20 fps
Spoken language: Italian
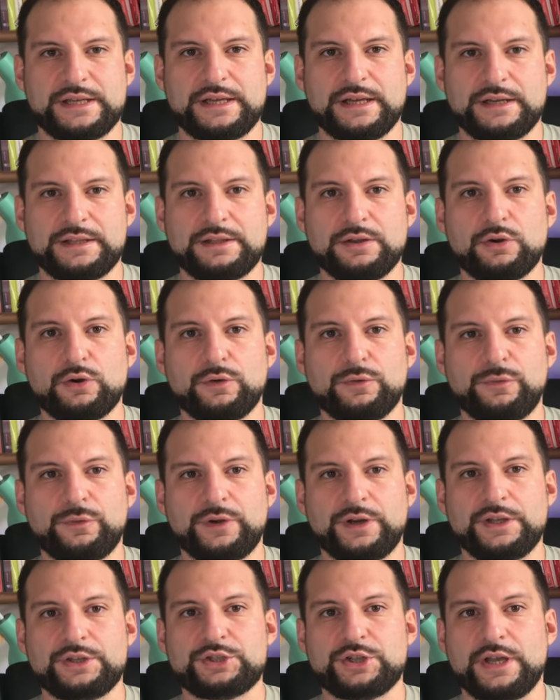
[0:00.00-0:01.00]
carta
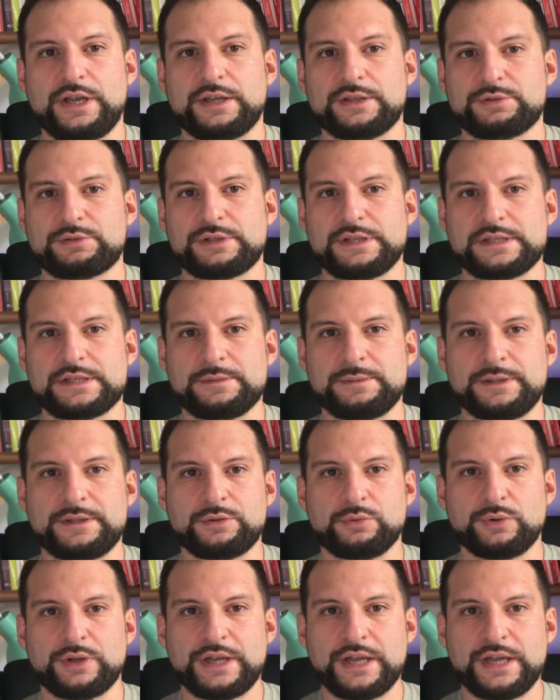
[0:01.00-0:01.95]
offre c'è sostanzialmente un